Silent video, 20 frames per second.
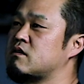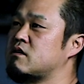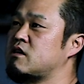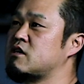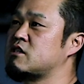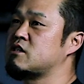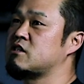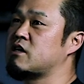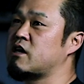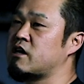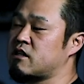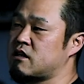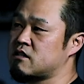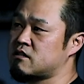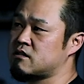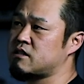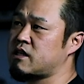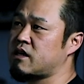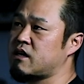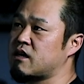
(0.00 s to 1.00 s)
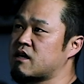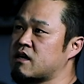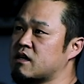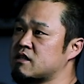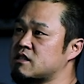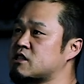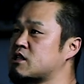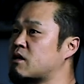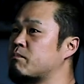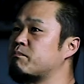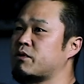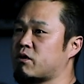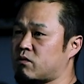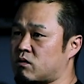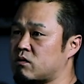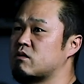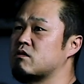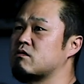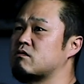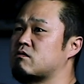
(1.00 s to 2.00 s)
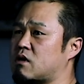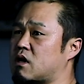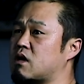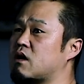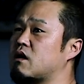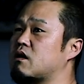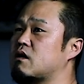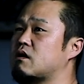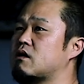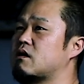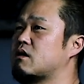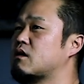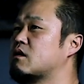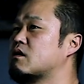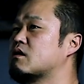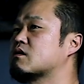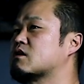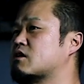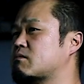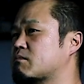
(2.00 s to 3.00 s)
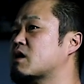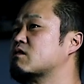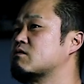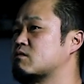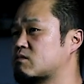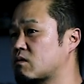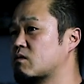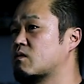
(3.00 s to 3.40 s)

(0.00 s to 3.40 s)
イージーライダース年間チャンピオンっていうのが決まる